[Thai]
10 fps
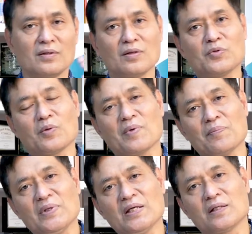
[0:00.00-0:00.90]
ท่านผู้ชมครับ
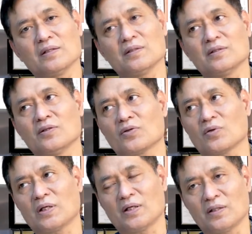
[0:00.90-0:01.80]
นี่คือส่
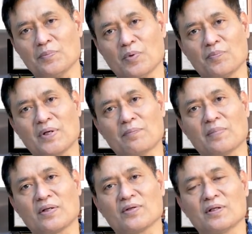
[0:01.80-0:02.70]
วนหนึ่งที่ผมนำ
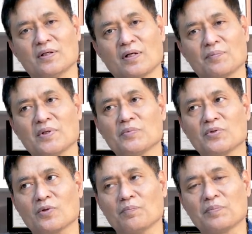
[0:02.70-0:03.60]
มาเสนอกับท่านผู้
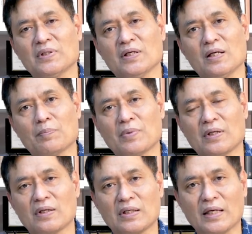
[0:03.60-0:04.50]
ชม เพื่อให้เป็น
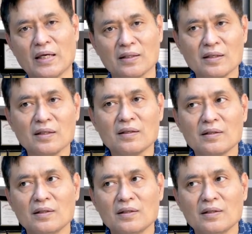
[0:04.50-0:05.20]
แง่คิด